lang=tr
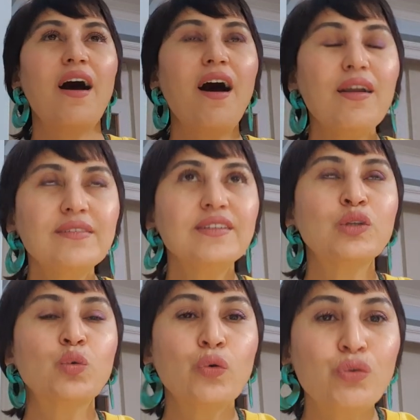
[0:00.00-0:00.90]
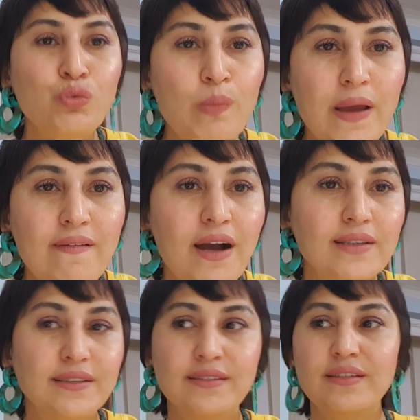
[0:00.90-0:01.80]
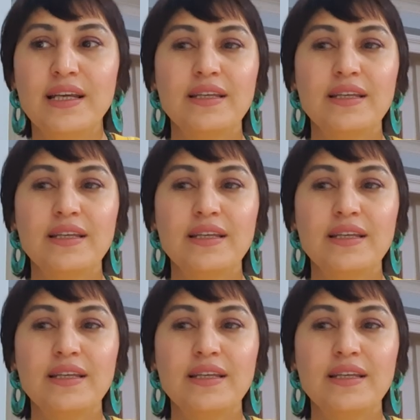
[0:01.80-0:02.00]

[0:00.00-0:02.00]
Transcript: artık görünme vaktin